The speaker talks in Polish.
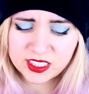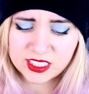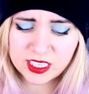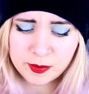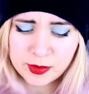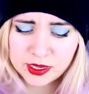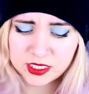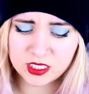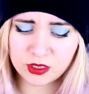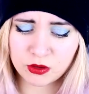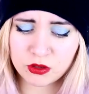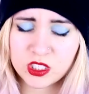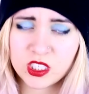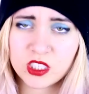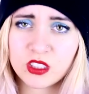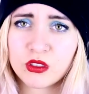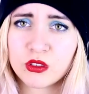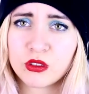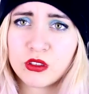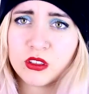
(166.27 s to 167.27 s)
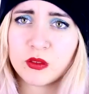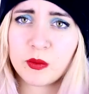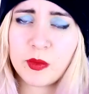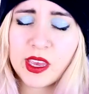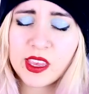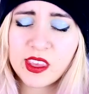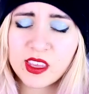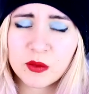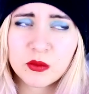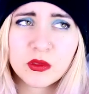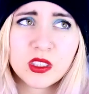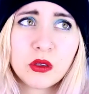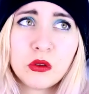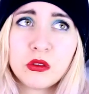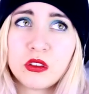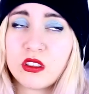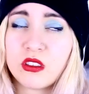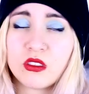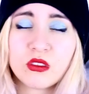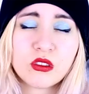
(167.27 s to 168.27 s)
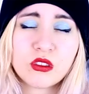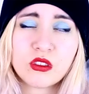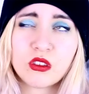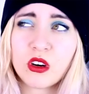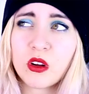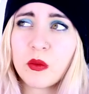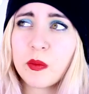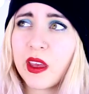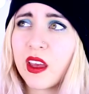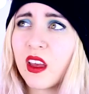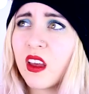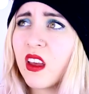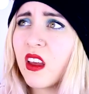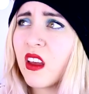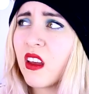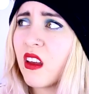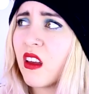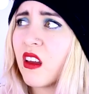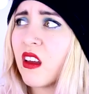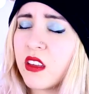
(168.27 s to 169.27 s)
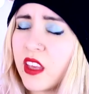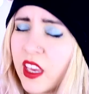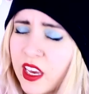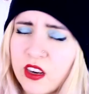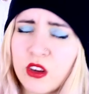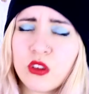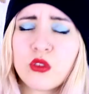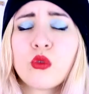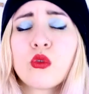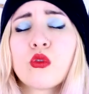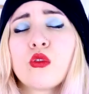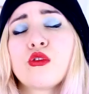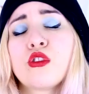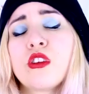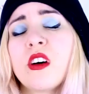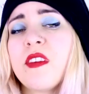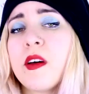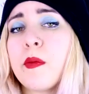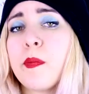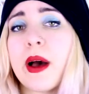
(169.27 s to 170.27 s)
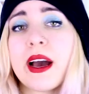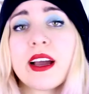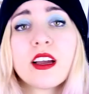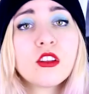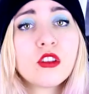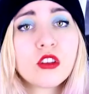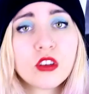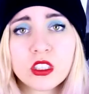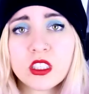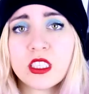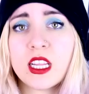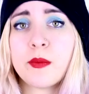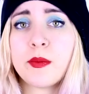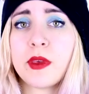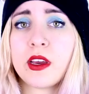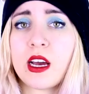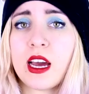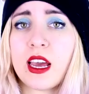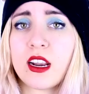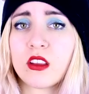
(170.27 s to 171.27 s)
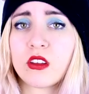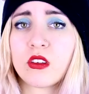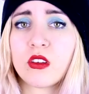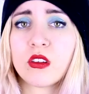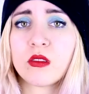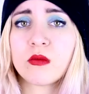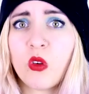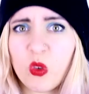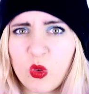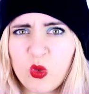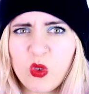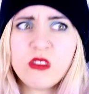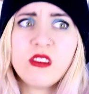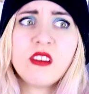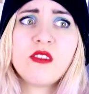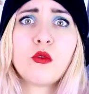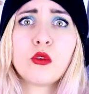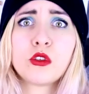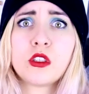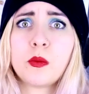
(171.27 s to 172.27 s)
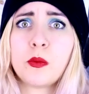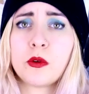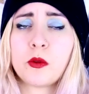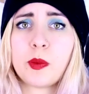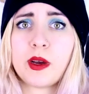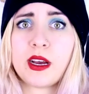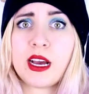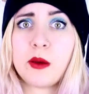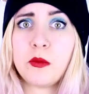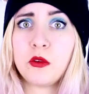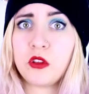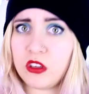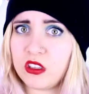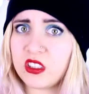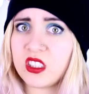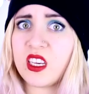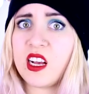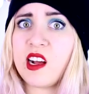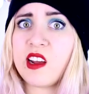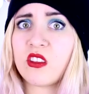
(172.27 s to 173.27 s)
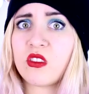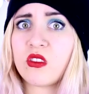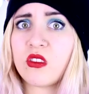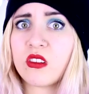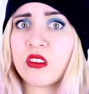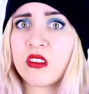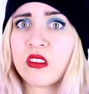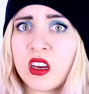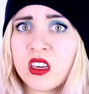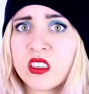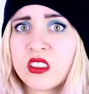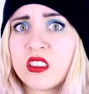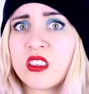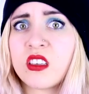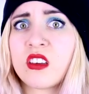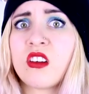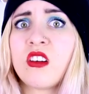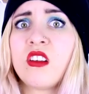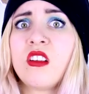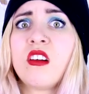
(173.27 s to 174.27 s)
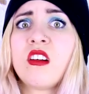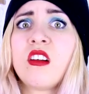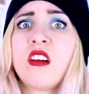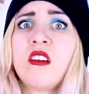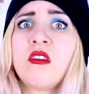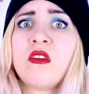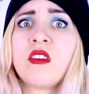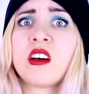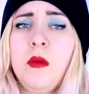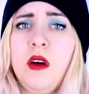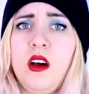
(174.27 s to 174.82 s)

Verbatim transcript: Sama cały czas coś zmieniam, cały czas coś robię. Nie no, turkusowe pachy to jest dla mnie hardcore. Ogólnie włosy pod pachami to jest hardcore. A jeszcze kolorowe.